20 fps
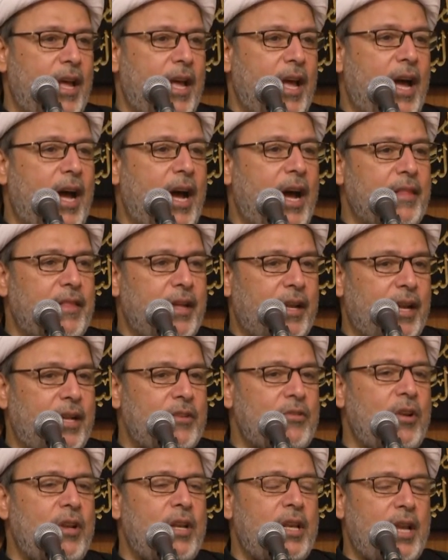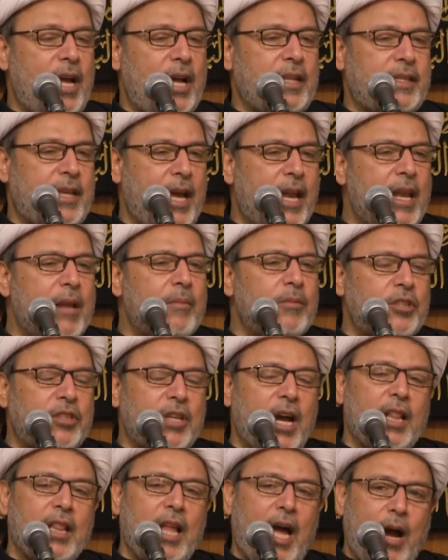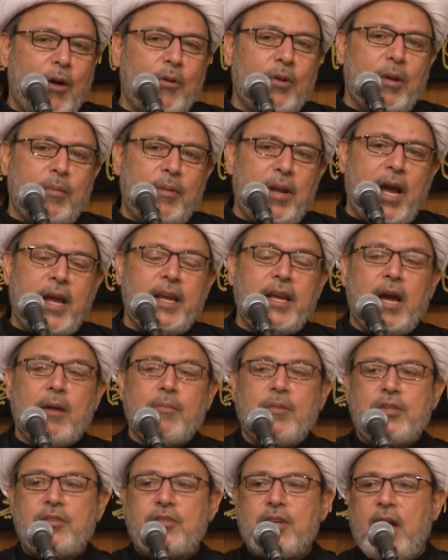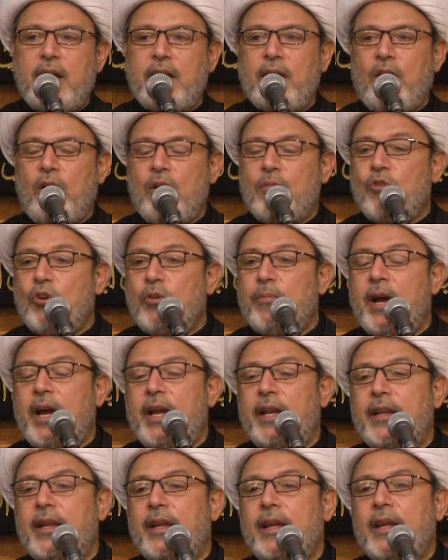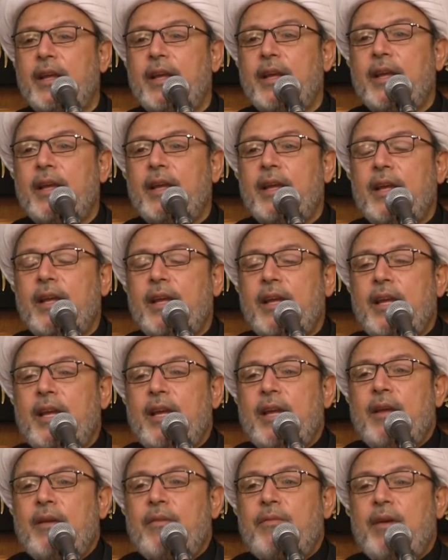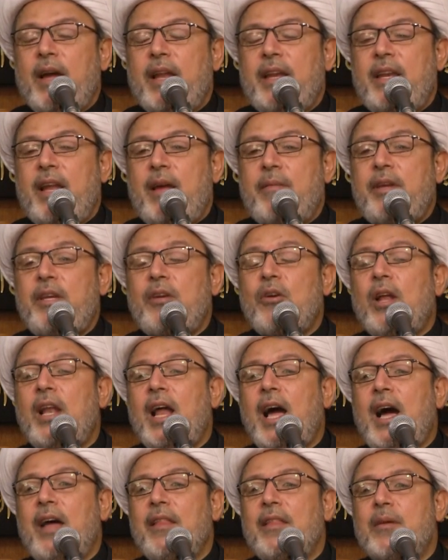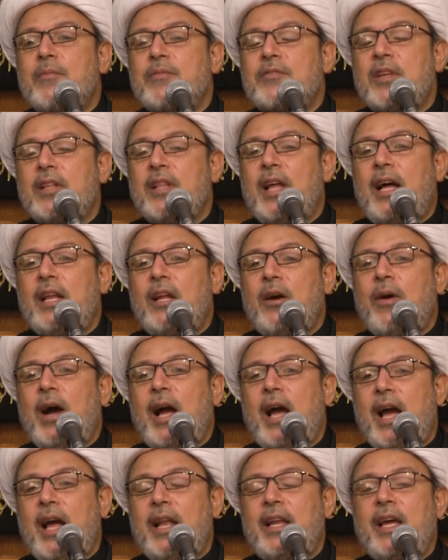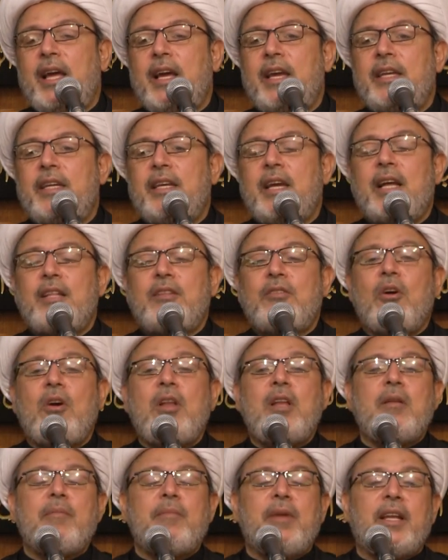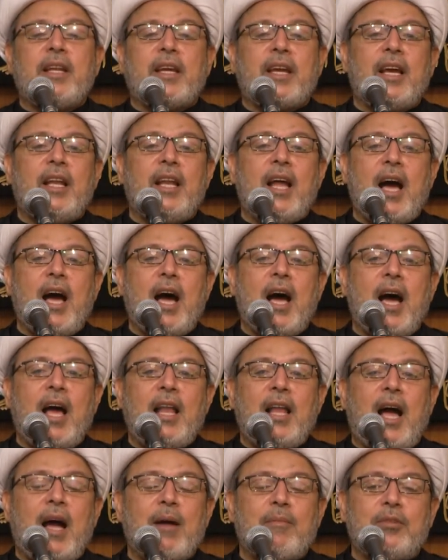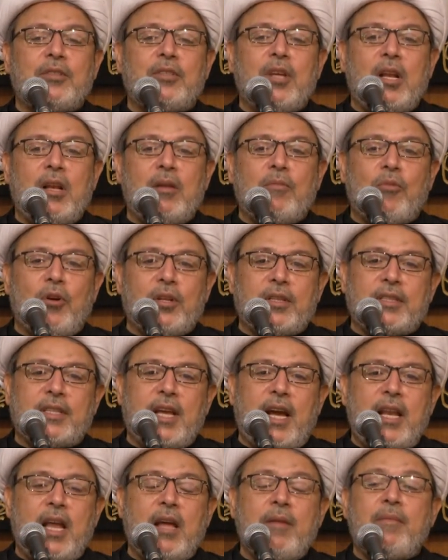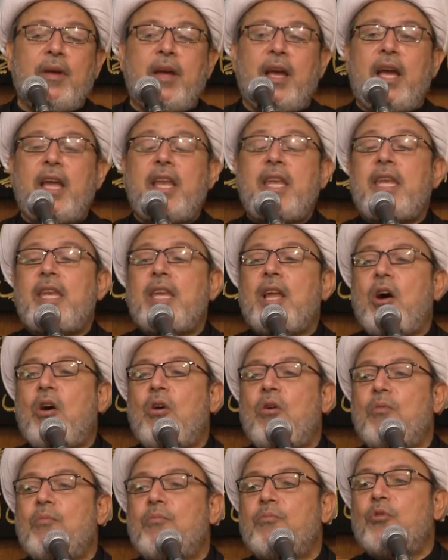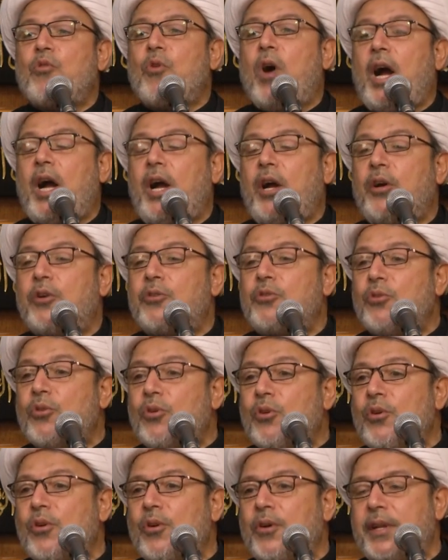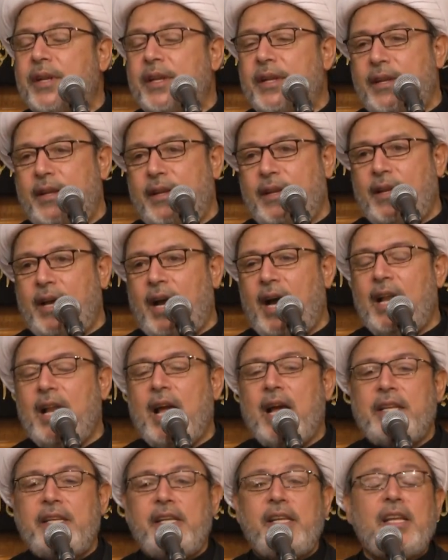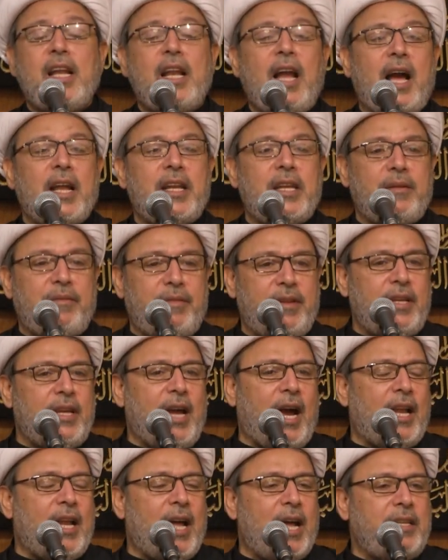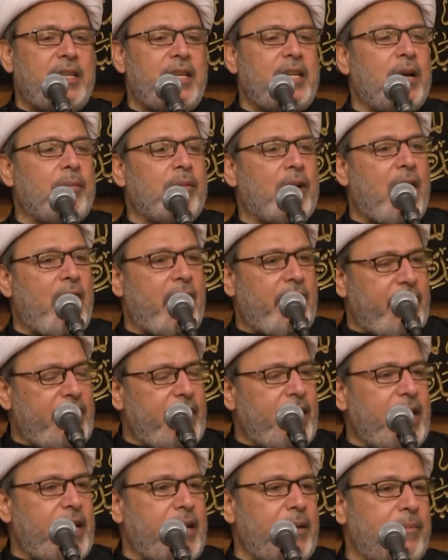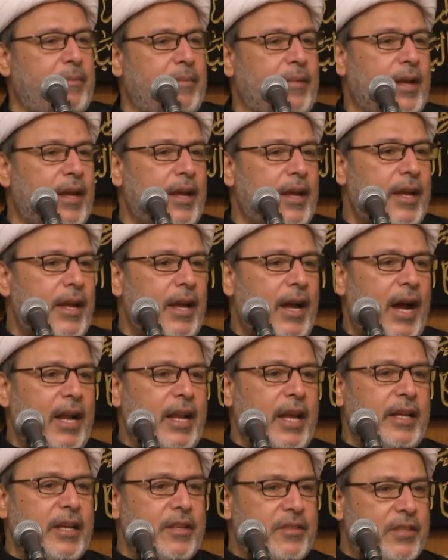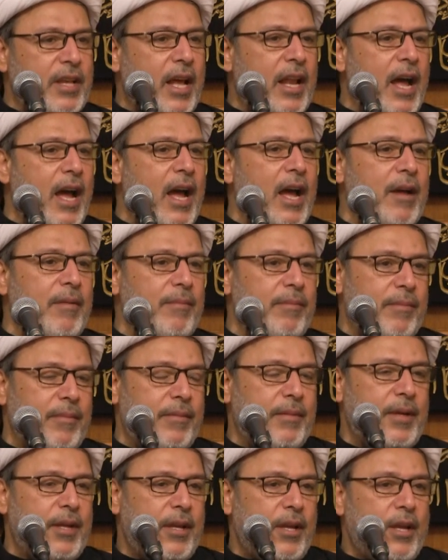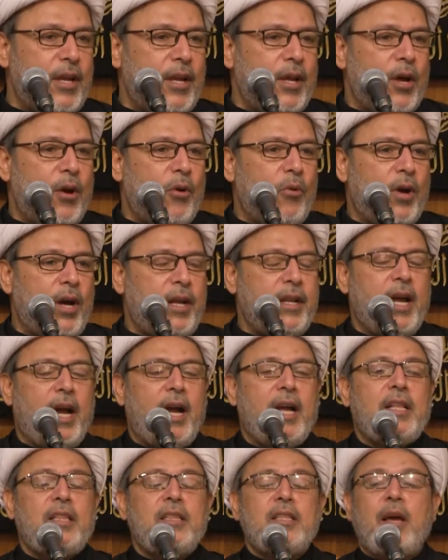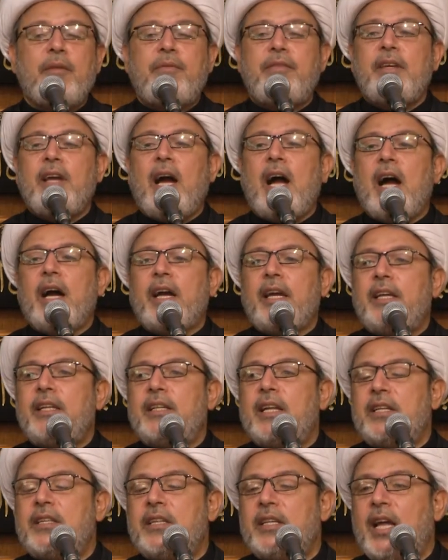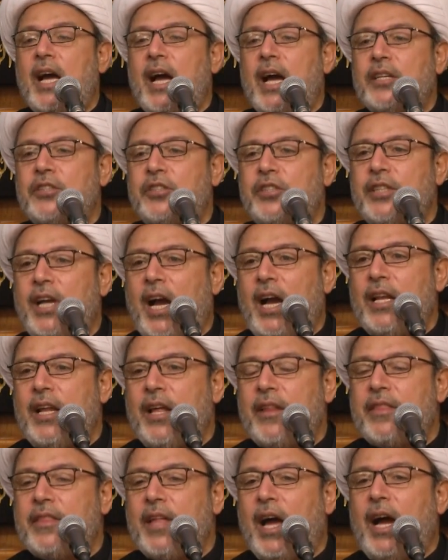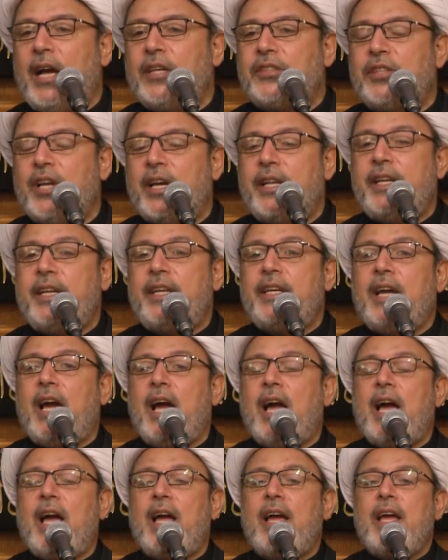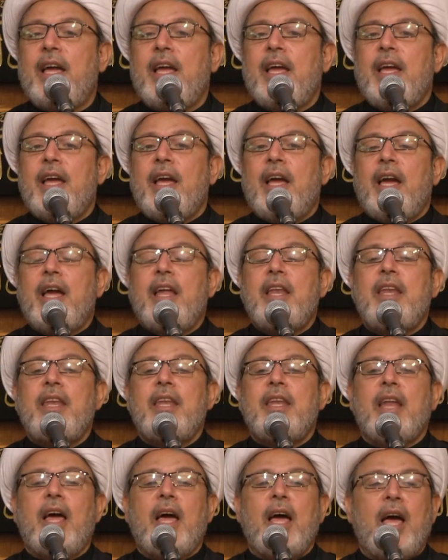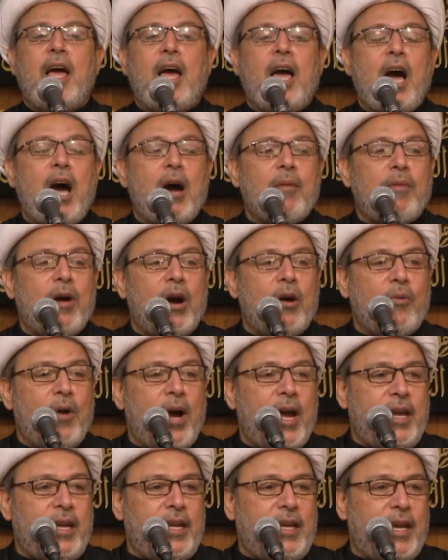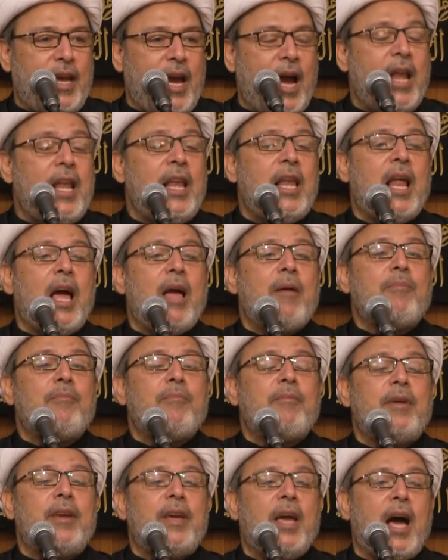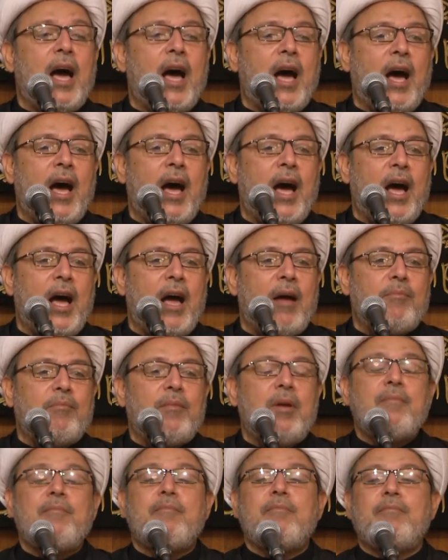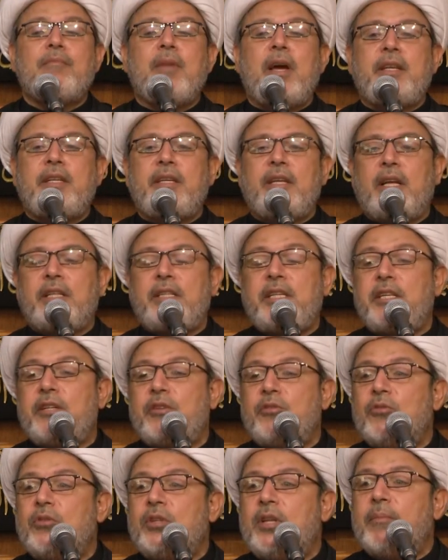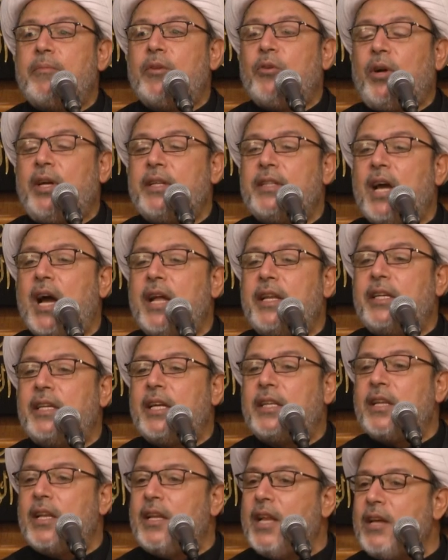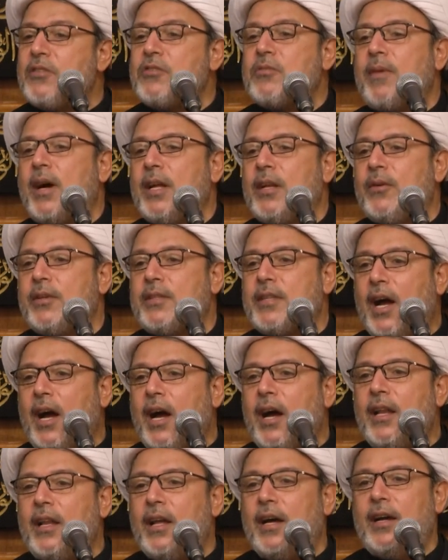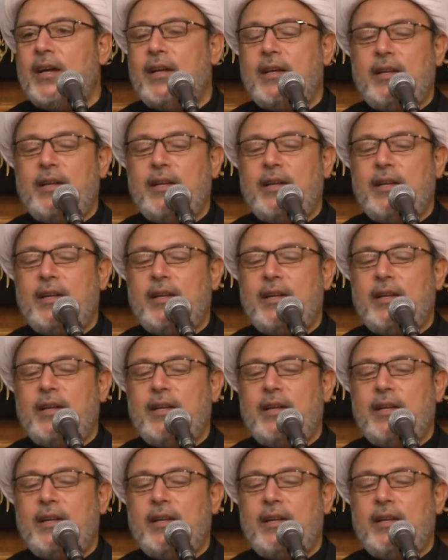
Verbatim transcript: هذا الرجل أتكلم إن شاء الله حوله بالأيام الجاية عموما فالنبي الأعظم صلى الله عليه وآله يدل من خلال عبد المطلب أنهم موحدون على دين الحنيفية على دين إبراهيم عليه السلام وهنا عندنا في عقيدتنا الشيعة الاثنا عشرية أن أبوي الأنبياء ممن يدينون بوحدانية الله سبحانه وتعالى